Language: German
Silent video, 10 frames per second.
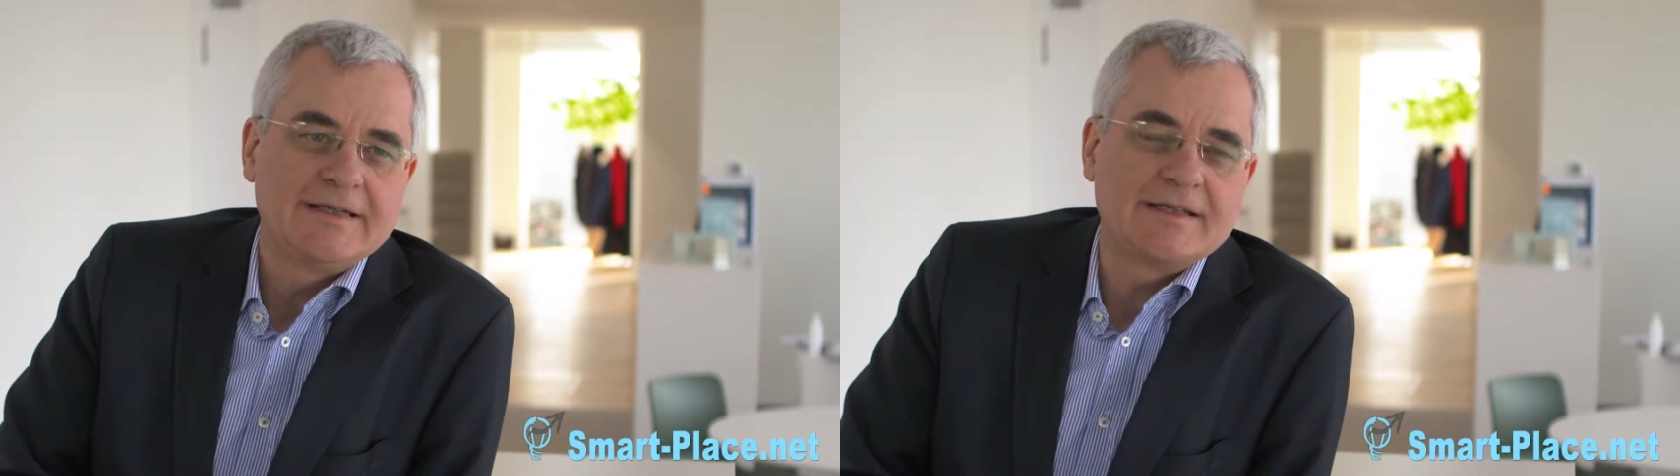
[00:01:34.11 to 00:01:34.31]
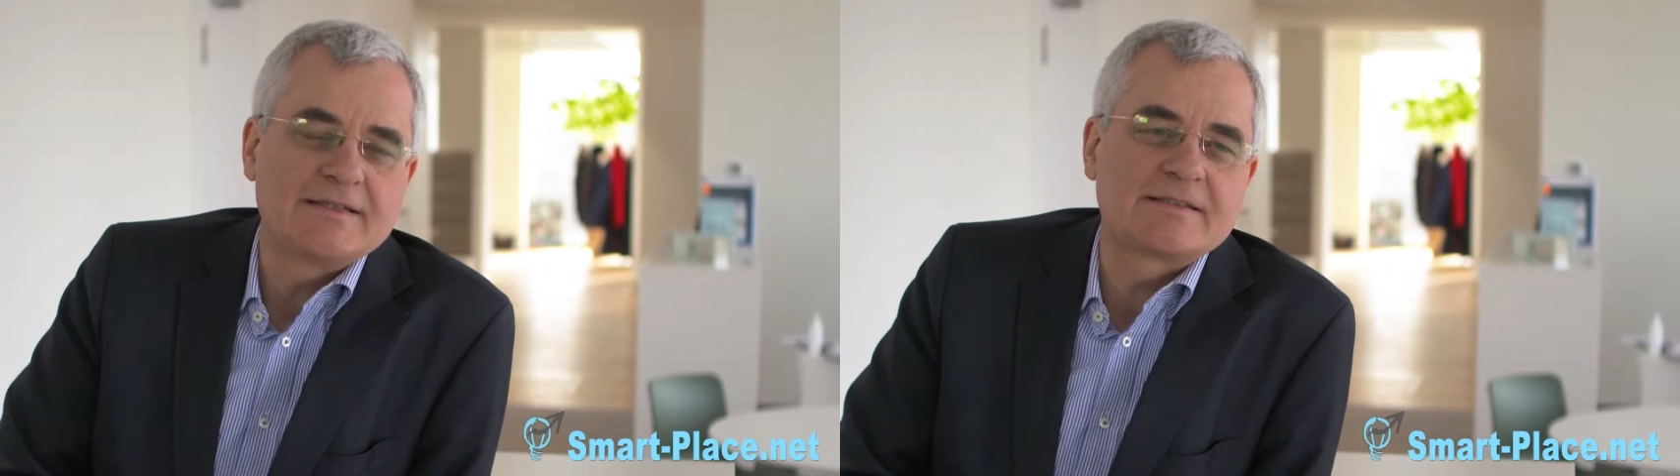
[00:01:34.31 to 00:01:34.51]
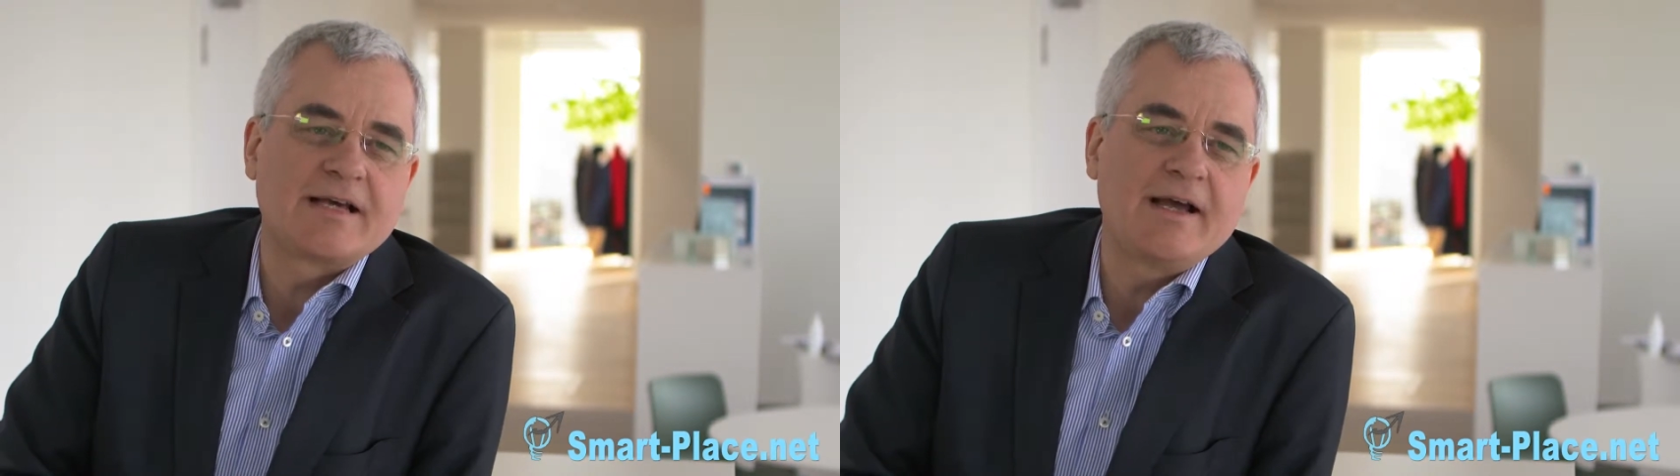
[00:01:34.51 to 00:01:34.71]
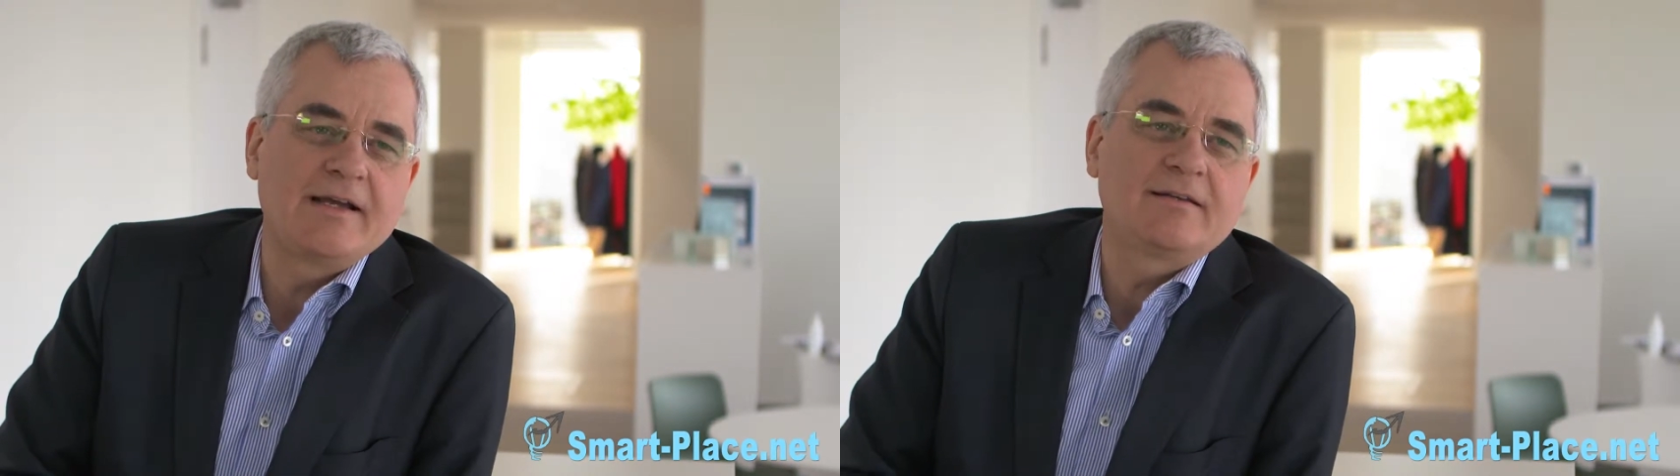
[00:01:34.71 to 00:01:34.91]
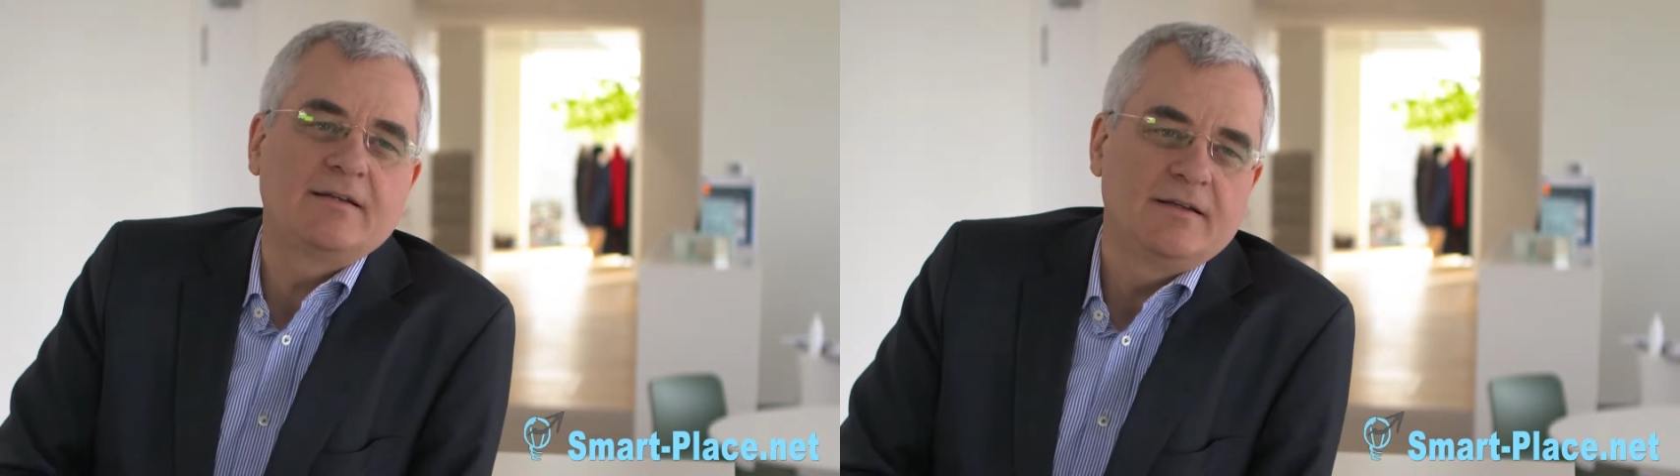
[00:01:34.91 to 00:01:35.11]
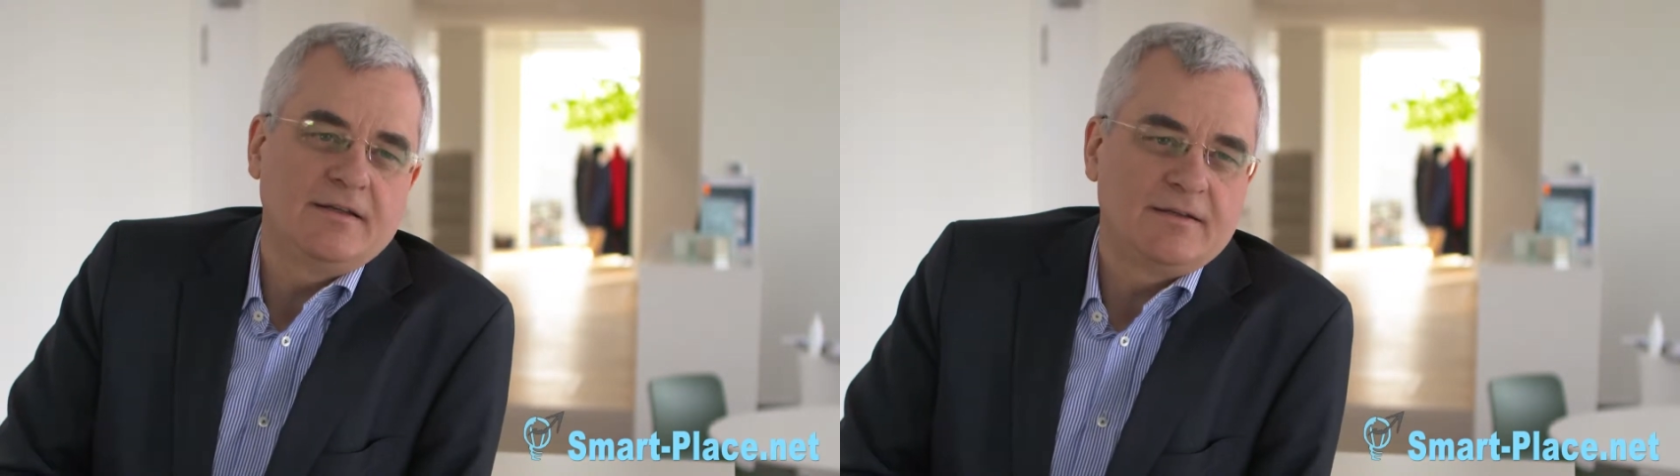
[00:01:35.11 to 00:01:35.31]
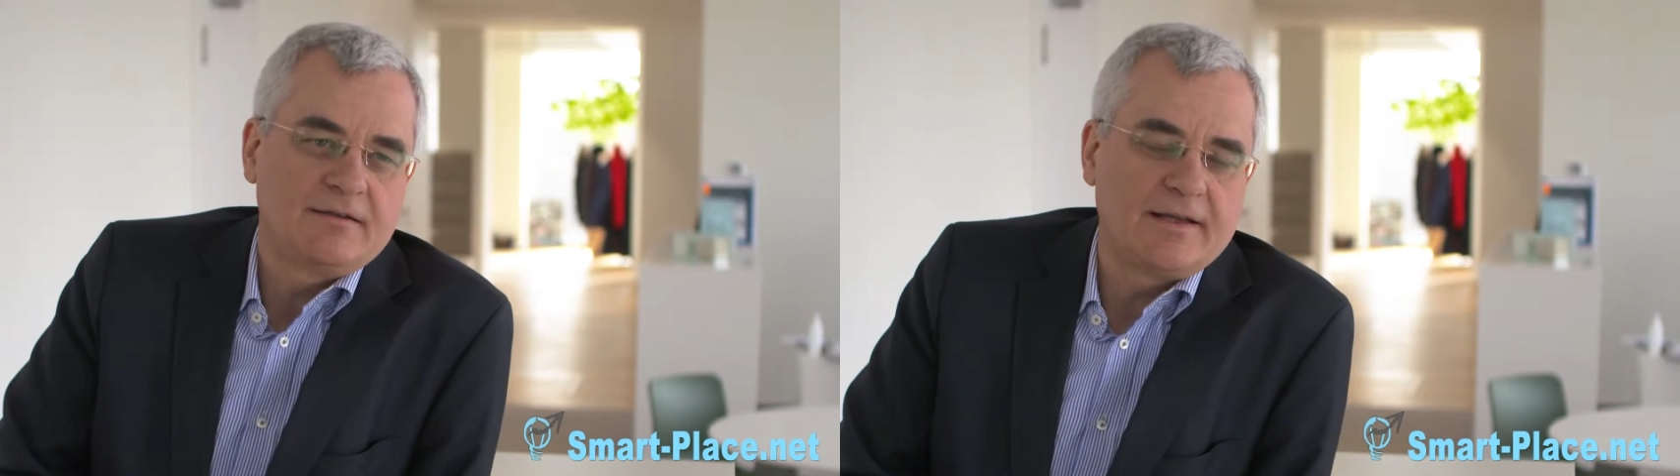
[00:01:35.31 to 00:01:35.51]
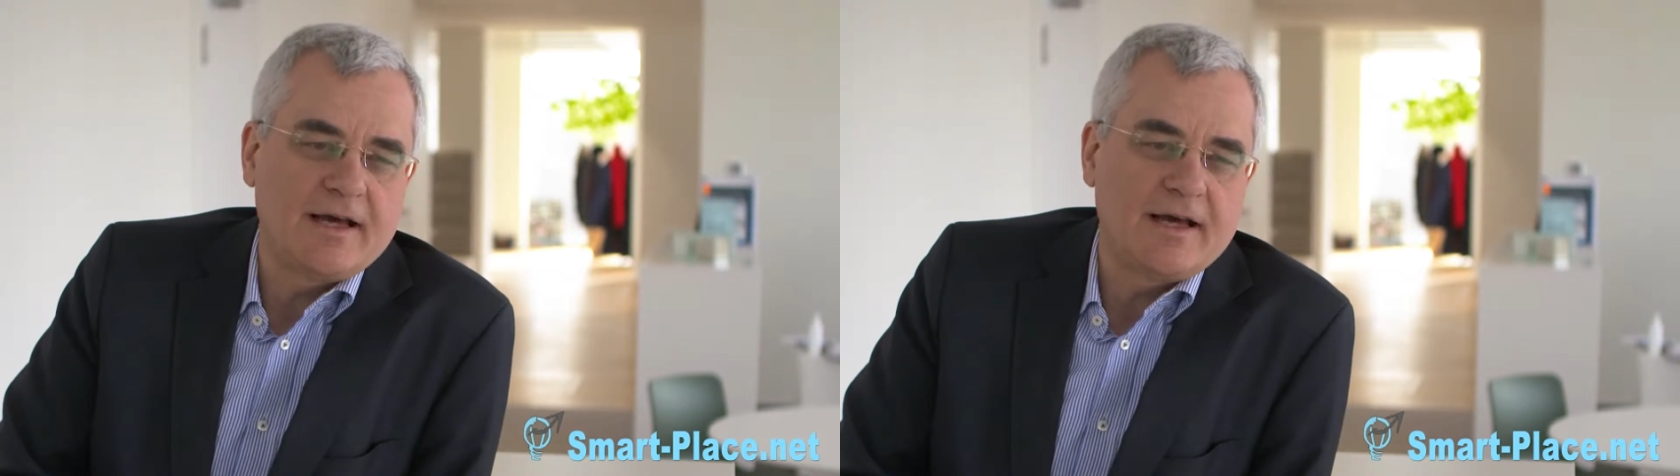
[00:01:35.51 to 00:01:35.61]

Das zeigt, die